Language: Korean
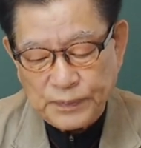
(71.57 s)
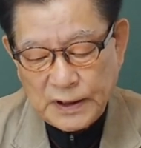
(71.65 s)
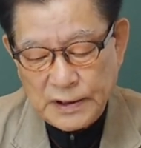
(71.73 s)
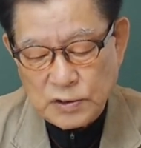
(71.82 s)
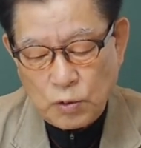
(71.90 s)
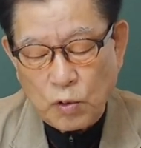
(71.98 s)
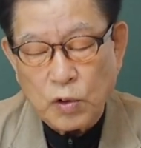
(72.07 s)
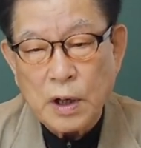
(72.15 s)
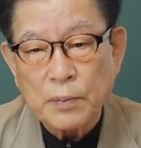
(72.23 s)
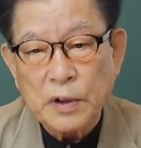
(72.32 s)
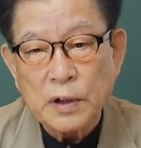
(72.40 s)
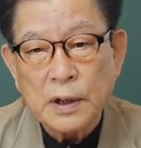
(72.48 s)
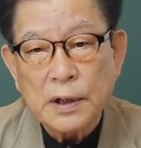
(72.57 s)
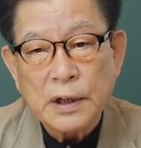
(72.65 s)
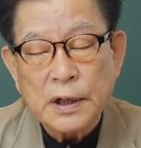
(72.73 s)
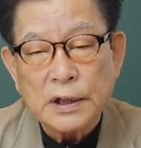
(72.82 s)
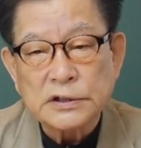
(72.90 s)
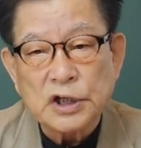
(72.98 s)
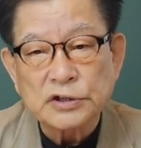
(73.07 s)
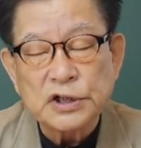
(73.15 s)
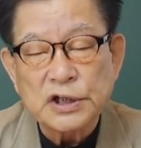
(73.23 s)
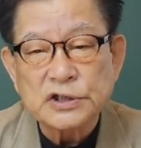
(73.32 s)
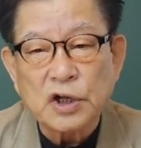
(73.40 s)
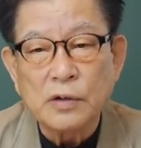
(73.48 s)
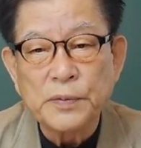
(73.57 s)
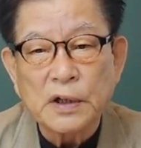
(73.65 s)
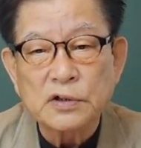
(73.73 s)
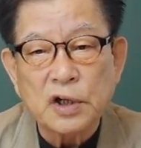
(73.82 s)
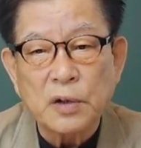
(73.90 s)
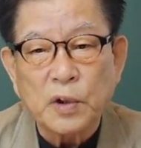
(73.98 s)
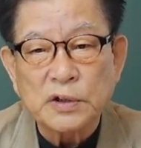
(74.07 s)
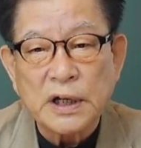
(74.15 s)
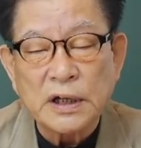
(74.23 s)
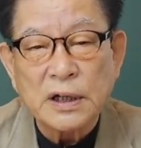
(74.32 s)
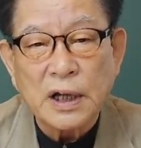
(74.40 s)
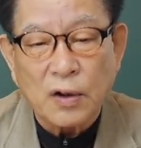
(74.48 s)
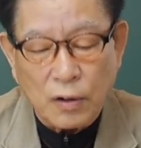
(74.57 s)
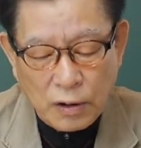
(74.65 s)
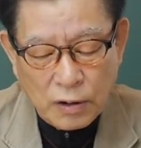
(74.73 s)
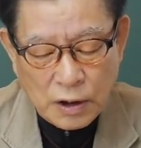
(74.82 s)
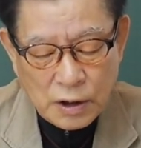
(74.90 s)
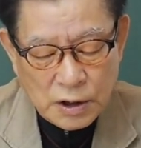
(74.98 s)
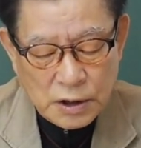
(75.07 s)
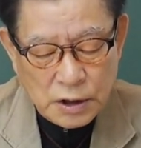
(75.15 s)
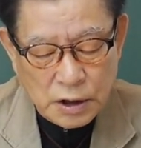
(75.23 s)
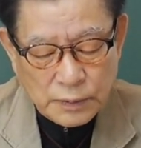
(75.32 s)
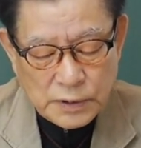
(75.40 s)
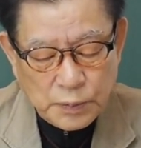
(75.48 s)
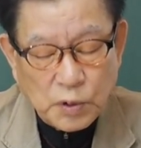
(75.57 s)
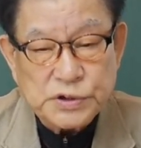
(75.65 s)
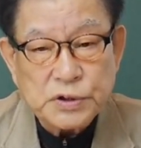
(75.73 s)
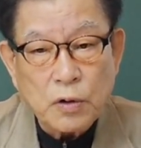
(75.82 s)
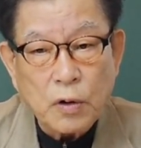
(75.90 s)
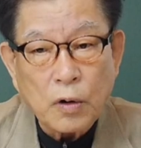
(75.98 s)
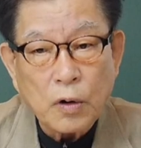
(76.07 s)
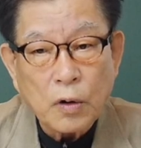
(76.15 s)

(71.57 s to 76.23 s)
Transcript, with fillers: 그래서 그걸 한번 천천히 설명을 드려볼 테니까요, 여러분들 보시고